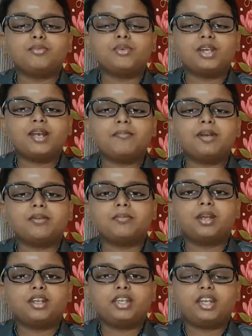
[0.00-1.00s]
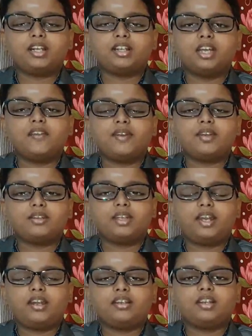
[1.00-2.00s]
முருகப்பெருமானும் எனக்கு தான் வேணும்
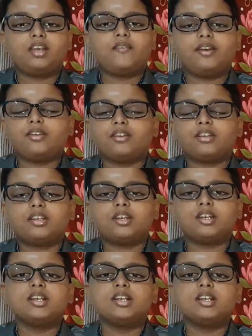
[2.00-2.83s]
எனக்கு தான் வேணும்னு